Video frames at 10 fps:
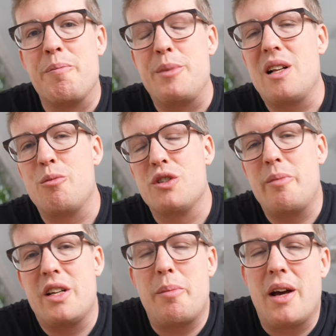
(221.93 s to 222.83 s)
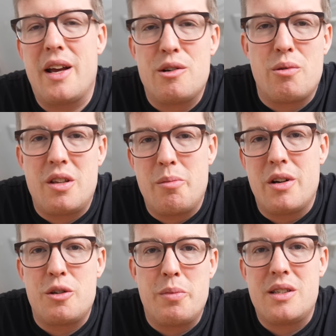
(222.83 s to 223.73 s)
Bislang musste man ja bei Android immer
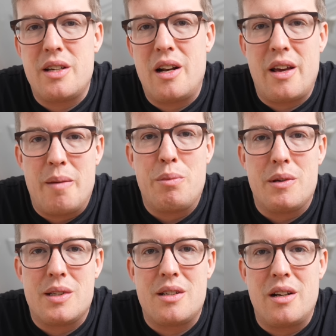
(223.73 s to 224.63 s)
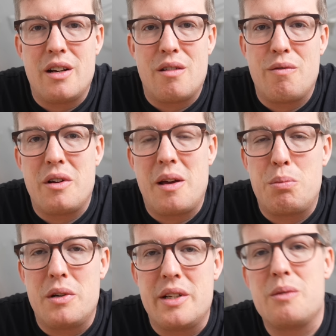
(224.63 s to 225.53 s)
eine spezielle App installieren von
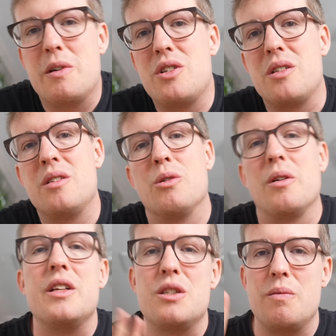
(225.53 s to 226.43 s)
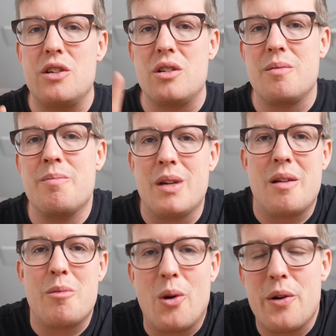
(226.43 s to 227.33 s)
Apple. Inzwischen oder inzwischen mit
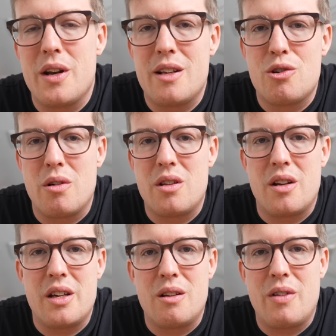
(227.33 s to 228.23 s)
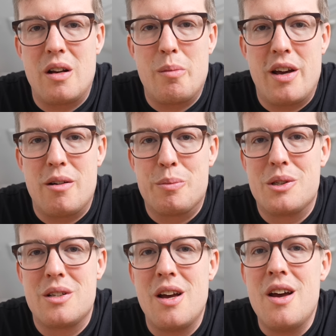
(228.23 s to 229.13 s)
dem neuen Android dann irgendwann im
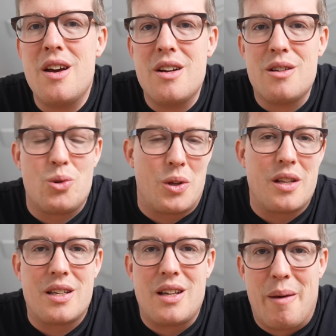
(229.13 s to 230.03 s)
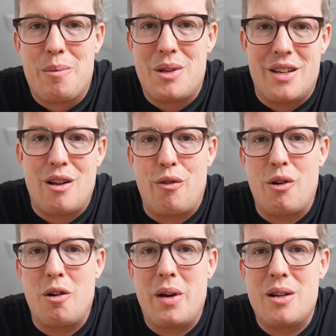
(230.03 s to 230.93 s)
Herbst, so dann das Update auf
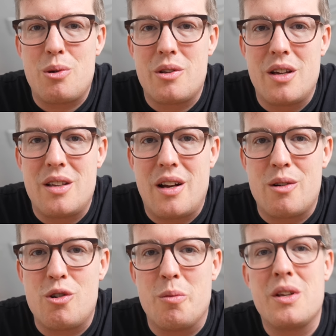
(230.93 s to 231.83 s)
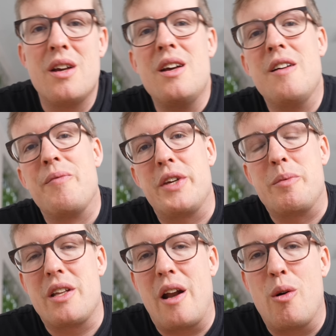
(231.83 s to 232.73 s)
eurem Android-Handy ankommt,
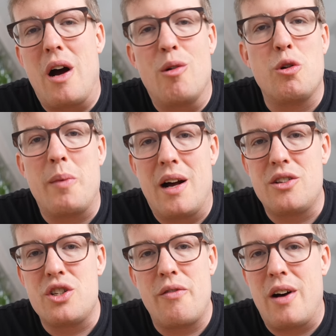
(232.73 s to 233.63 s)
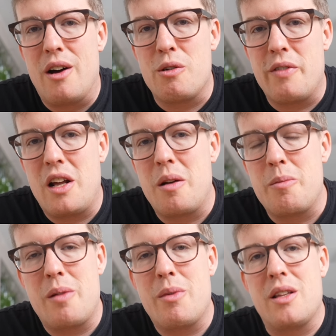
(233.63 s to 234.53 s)
gibt's ja dann auch automatisch eine Warnung, wenn einem
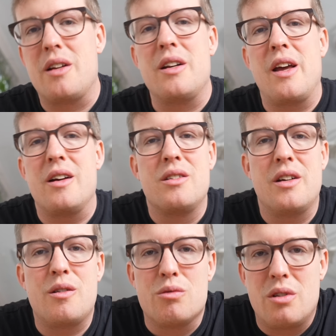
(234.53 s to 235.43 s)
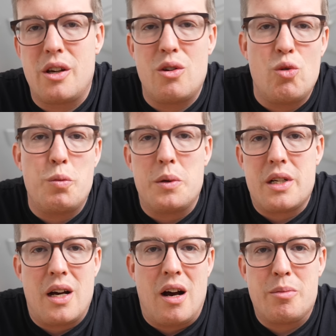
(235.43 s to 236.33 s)
jemand dann einen AirTag
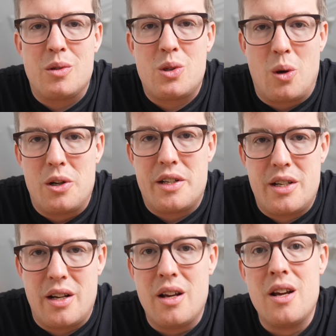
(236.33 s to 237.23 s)
untergejubelt haben sollte.